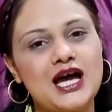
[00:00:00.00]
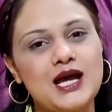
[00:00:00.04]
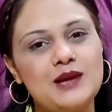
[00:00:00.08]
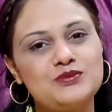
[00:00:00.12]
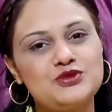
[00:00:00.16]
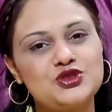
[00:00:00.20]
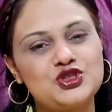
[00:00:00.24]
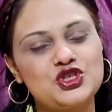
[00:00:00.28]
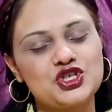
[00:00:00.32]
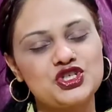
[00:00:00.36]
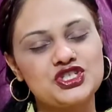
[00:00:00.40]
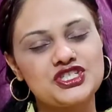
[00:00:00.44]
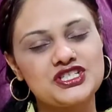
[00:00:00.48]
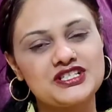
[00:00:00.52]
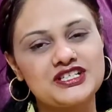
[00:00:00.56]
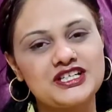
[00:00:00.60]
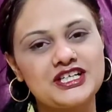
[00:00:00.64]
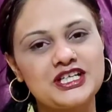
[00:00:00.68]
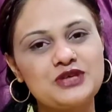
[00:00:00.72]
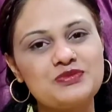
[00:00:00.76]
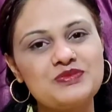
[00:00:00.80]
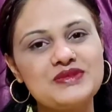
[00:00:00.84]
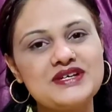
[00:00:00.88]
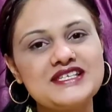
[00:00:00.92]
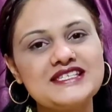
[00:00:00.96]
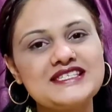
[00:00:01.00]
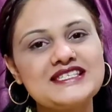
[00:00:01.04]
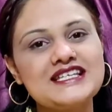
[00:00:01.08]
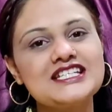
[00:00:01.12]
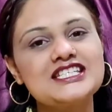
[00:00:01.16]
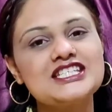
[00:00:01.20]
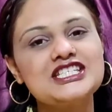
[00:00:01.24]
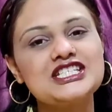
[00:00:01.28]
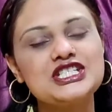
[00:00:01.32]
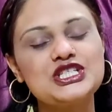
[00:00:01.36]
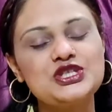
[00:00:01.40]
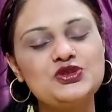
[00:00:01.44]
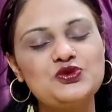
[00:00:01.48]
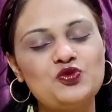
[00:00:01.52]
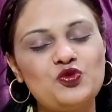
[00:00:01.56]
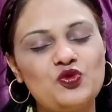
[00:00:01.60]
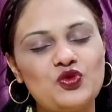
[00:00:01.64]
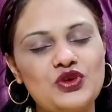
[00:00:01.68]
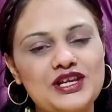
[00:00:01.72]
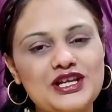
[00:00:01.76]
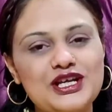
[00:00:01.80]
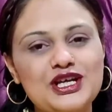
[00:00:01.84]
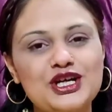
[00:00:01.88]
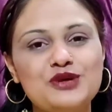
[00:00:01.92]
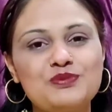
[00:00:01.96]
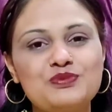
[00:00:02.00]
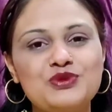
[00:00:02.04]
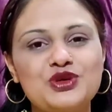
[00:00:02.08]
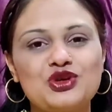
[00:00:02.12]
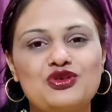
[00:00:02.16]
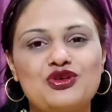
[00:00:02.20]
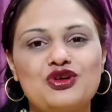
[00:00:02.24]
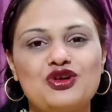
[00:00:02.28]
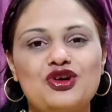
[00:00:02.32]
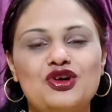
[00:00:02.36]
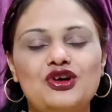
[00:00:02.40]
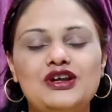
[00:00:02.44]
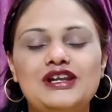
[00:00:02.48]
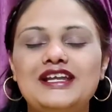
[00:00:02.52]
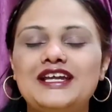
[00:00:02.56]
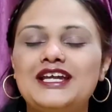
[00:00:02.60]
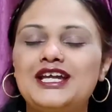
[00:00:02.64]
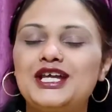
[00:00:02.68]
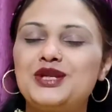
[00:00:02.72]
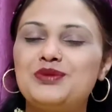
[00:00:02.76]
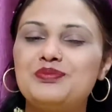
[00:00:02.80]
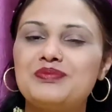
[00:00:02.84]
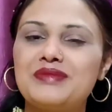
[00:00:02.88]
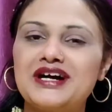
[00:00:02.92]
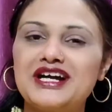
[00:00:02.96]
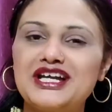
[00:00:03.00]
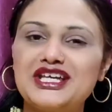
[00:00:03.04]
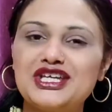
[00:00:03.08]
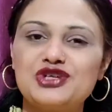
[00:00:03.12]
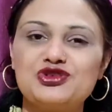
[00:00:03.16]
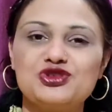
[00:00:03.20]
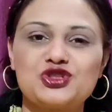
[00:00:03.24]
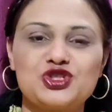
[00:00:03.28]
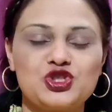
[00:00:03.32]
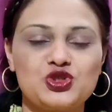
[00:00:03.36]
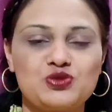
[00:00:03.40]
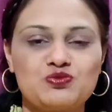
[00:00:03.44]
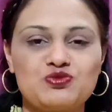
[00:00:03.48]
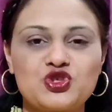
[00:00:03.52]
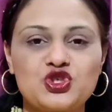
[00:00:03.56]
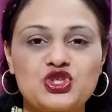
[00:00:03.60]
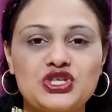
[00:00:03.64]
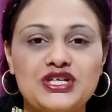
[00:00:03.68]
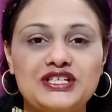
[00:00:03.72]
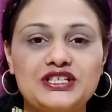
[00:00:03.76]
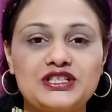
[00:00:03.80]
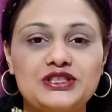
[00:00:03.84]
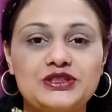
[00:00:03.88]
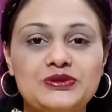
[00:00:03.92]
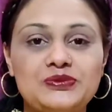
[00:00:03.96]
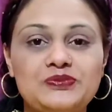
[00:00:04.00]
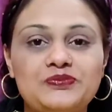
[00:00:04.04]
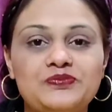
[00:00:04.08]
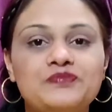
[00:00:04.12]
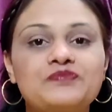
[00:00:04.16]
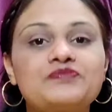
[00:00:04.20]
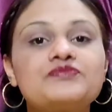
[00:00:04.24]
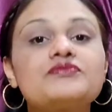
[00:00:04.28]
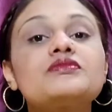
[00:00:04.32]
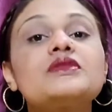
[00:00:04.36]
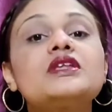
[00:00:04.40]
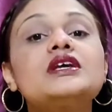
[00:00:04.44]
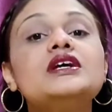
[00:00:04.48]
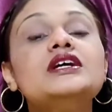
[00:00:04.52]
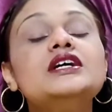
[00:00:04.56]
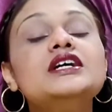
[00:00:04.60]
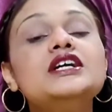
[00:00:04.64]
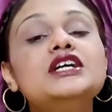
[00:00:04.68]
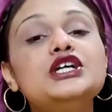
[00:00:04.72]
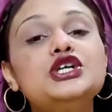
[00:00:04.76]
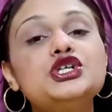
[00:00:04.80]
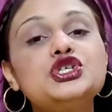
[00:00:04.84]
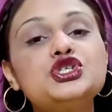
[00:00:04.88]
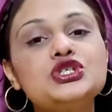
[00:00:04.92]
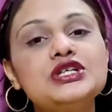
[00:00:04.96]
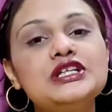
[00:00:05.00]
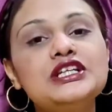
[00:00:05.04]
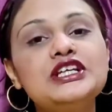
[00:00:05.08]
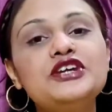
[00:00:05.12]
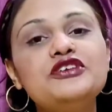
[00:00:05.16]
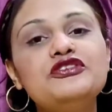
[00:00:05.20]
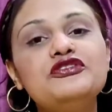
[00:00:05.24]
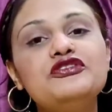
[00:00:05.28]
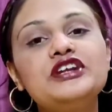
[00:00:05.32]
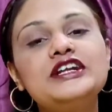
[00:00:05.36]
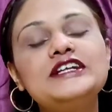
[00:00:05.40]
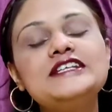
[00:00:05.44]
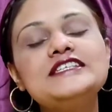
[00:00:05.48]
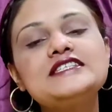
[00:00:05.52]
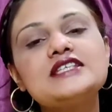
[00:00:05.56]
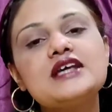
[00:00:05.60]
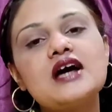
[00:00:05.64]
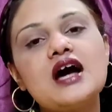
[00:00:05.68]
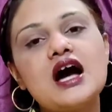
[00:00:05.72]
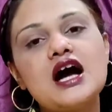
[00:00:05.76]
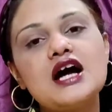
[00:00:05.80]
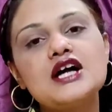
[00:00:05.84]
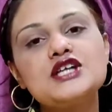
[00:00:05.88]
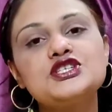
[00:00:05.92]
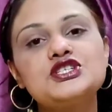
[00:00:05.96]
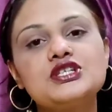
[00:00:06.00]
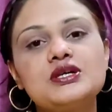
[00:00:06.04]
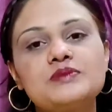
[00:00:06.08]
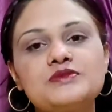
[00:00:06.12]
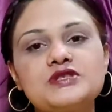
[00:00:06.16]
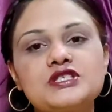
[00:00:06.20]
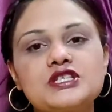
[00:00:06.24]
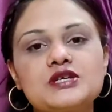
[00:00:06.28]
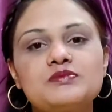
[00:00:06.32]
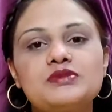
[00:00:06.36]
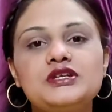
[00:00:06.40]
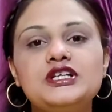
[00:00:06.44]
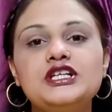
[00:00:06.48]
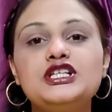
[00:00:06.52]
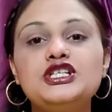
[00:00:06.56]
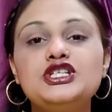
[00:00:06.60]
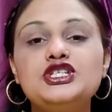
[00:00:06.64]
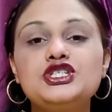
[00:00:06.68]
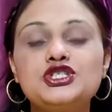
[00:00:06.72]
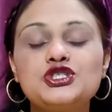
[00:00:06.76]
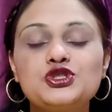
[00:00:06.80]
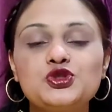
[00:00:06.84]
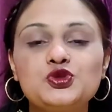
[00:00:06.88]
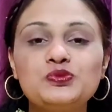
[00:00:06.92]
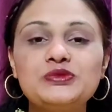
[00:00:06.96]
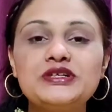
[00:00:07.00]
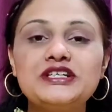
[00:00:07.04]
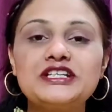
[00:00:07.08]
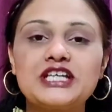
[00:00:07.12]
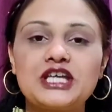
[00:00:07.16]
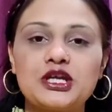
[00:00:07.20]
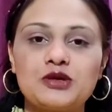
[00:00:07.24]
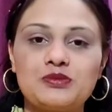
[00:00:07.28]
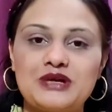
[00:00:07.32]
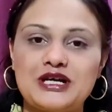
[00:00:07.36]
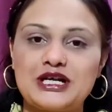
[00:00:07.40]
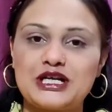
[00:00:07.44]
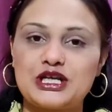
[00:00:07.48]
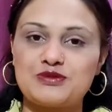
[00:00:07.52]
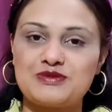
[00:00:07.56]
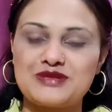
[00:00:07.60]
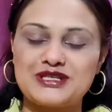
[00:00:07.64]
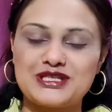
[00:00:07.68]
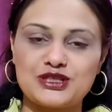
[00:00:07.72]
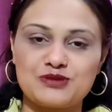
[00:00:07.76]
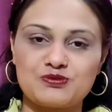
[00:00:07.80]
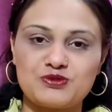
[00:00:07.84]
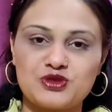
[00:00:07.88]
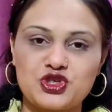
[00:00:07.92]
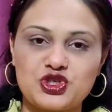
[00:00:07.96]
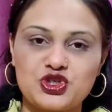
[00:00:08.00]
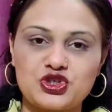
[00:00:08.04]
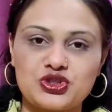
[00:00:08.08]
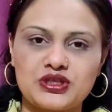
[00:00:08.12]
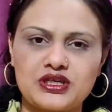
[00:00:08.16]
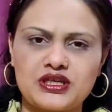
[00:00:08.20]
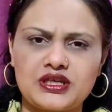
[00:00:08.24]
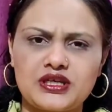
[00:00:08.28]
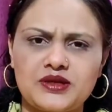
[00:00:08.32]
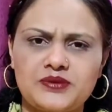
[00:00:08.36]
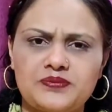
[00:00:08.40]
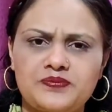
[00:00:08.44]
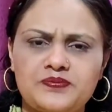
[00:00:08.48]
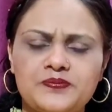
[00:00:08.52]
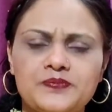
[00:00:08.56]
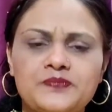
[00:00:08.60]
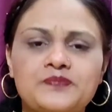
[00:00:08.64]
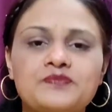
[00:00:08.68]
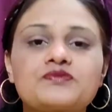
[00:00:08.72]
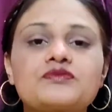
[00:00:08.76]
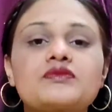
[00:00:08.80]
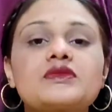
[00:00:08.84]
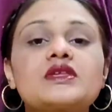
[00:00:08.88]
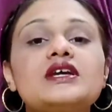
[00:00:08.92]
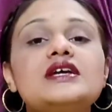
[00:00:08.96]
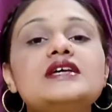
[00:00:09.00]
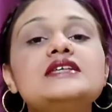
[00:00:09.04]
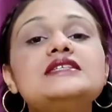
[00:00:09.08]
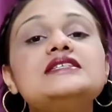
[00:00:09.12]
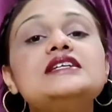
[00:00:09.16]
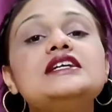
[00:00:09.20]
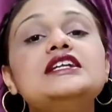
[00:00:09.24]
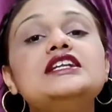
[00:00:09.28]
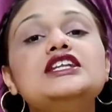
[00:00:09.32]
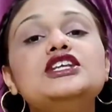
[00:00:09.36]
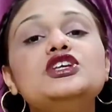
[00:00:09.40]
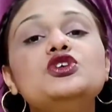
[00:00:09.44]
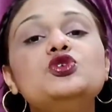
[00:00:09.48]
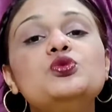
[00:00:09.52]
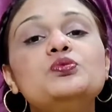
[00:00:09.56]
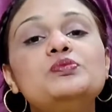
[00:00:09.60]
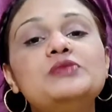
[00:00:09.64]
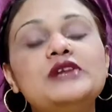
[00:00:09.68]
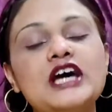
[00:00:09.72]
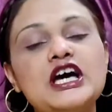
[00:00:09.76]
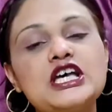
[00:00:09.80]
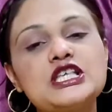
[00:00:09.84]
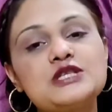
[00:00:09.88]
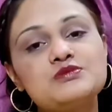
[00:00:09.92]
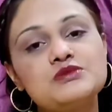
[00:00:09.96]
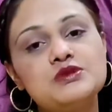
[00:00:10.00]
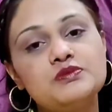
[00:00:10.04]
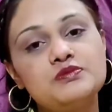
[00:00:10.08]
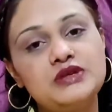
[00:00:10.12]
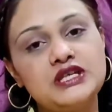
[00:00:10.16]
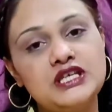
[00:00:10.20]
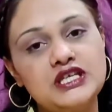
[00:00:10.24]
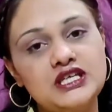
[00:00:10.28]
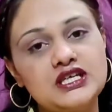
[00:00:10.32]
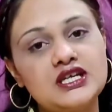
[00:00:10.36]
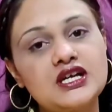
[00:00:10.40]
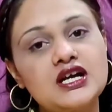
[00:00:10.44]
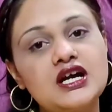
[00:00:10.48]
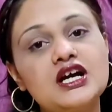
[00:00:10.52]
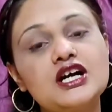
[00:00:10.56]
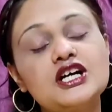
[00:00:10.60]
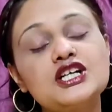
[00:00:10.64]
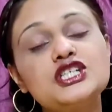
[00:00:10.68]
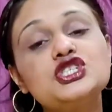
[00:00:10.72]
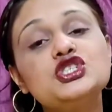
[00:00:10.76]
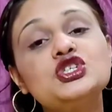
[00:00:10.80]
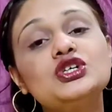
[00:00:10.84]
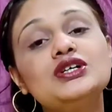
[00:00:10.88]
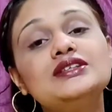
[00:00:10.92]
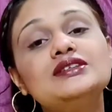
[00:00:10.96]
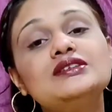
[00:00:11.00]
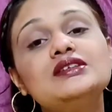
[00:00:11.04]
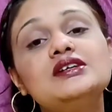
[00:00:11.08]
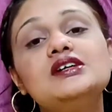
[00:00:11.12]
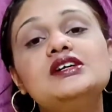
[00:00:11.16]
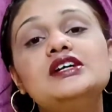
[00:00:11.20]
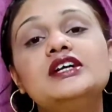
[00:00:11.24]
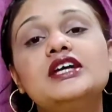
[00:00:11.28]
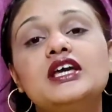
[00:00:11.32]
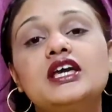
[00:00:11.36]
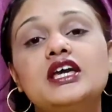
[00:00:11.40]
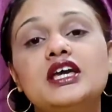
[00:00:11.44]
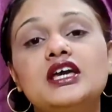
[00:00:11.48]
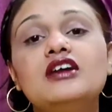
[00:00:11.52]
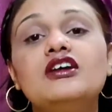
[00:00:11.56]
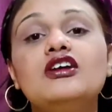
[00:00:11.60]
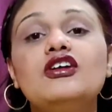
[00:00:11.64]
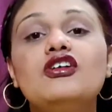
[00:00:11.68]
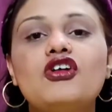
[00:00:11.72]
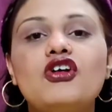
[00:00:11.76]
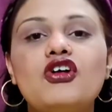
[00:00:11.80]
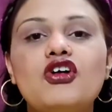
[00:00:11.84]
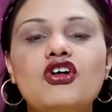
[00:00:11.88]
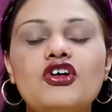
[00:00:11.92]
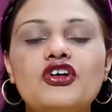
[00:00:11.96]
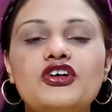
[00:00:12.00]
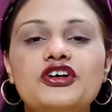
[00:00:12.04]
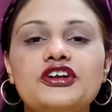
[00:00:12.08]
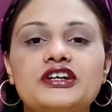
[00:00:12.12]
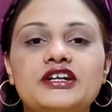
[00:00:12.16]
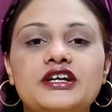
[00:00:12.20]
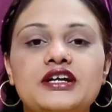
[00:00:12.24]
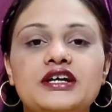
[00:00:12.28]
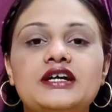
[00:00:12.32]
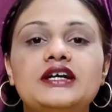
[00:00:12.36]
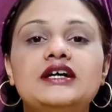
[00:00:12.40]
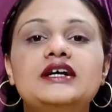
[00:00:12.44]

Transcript: I'm डॉक्टर गरिमा साची वेलकम यू ऑल इन माय यूट्यूब चैनल चलिए फ्रेंड्स आज हम सभी ट्यूमर के बारे में समझते हैं इसे नियोप्लाज्म भी कहा जाता है और